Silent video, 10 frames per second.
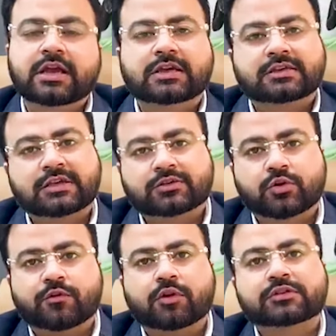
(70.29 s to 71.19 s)
या सिक्स
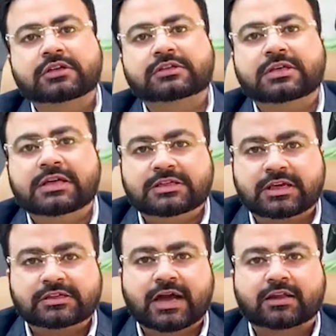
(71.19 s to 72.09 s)
ओवरऑल सिक्स ईच
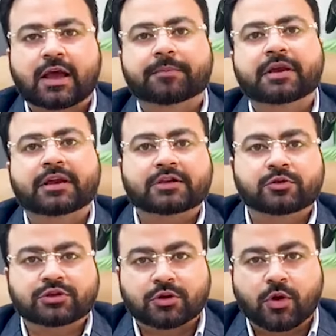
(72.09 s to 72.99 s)
के साथ आपने
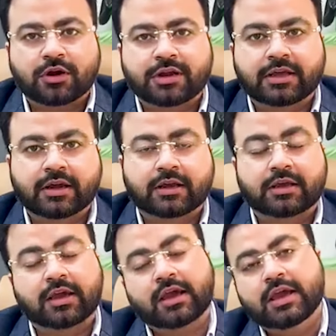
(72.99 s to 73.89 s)
ग्रेजुएशन ऑलरेडी कर
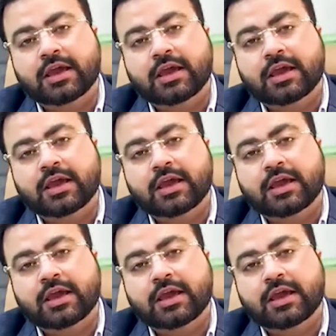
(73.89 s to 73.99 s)
रखी है